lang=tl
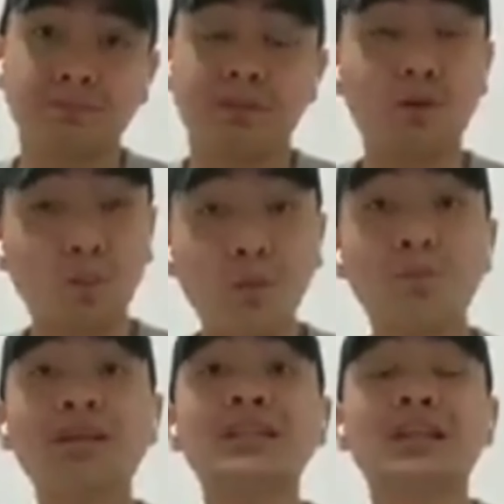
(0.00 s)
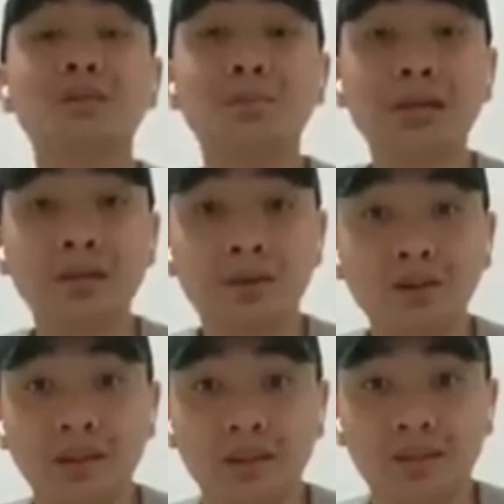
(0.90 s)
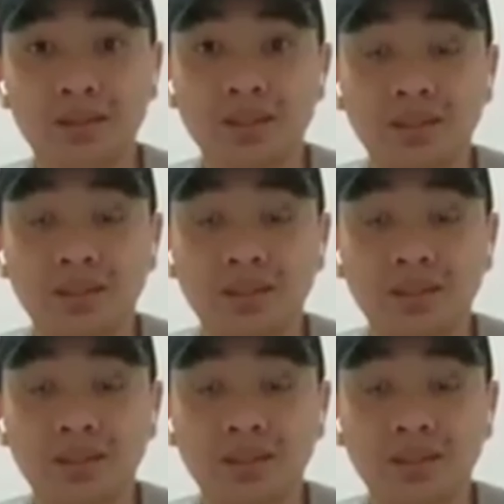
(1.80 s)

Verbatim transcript: Nakukubra sila ng milyones